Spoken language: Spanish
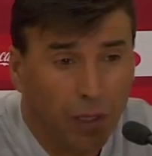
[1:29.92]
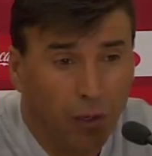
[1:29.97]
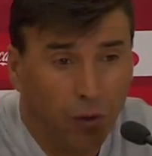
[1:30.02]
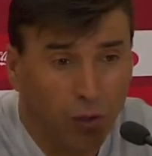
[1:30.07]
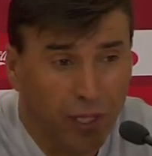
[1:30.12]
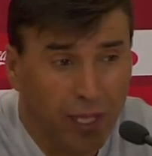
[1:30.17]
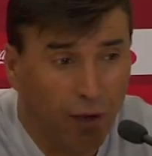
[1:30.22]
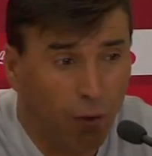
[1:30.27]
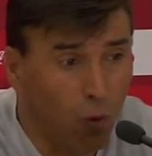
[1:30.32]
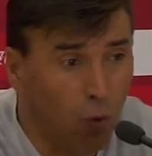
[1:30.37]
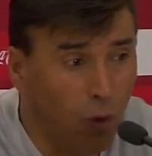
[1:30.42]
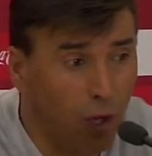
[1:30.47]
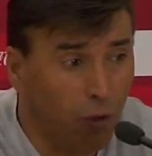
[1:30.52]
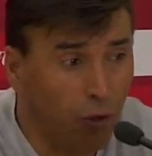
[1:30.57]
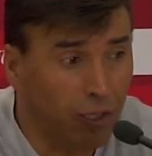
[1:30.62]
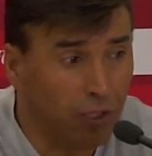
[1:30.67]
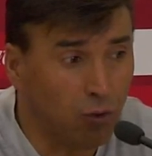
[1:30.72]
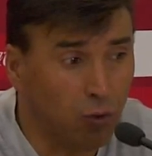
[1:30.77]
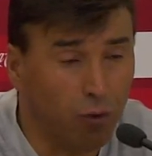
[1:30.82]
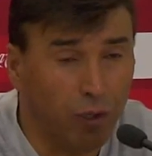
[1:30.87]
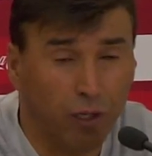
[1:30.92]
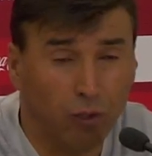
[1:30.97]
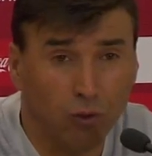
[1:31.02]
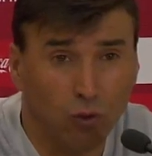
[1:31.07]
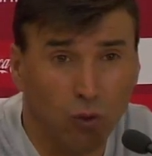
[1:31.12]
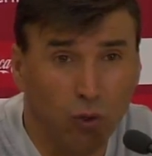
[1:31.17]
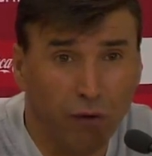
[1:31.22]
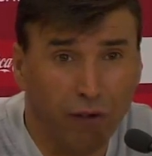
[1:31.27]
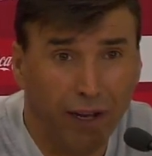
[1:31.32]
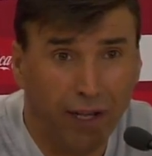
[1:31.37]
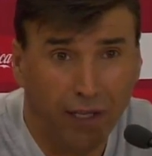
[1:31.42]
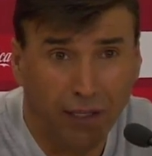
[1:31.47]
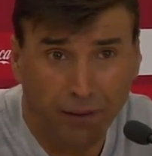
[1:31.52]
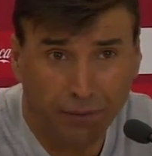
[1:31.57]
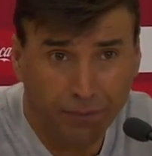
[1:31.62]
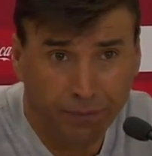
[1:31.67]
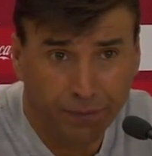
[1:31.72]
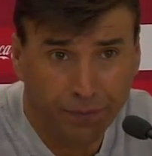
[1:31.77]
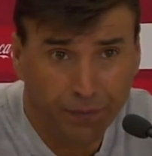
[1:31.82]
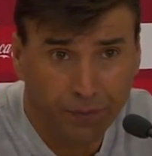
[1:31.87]
Hoy día jugadores subieron su nivel,
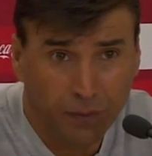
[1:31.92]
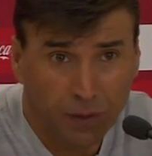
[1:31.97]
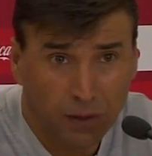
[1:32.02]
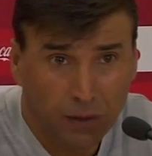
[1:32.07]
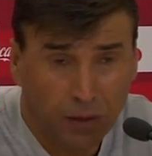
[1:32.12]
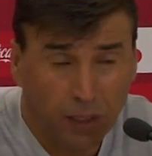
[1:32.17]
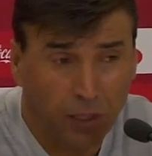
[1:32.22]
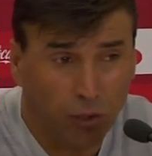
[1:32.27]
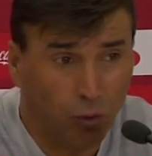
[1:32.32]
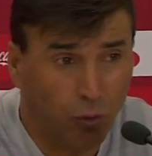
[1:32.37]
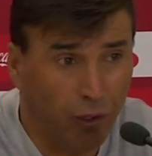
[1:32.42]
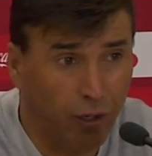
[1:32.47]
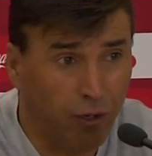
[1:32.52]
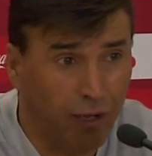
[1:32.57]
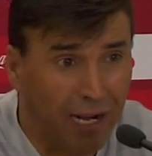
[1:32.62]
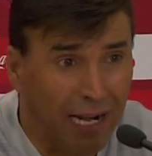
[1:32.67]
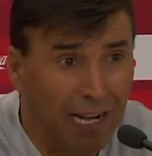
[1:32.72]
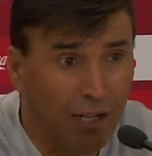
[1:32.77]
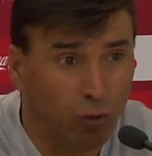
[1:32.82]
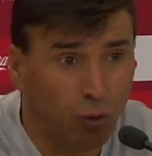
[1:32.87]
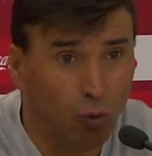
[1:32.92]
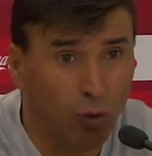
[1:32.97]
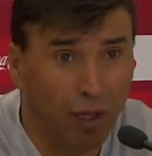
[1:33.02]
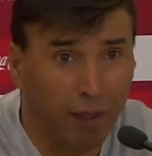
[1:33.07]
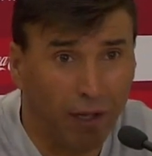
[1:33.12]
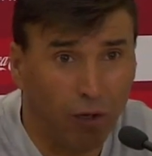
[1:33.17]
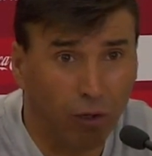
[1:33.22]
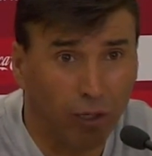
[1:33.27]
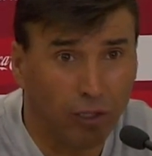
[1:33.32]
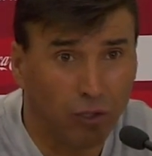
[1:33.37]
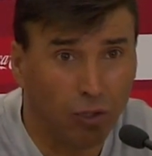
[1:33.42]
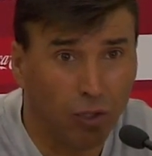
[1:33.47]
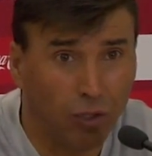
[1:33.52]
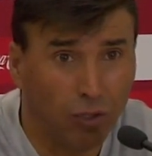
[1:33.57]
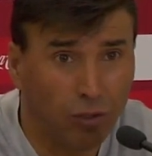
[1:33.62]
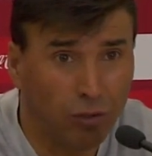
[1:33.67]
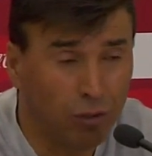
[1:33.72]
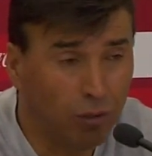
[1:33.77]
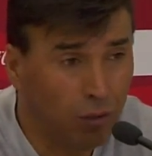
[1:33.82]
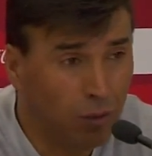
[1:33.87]
estuvieron a la altura de lo que
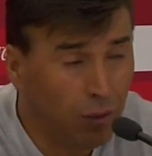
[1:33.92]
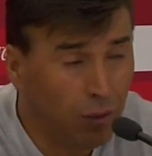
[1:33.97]
son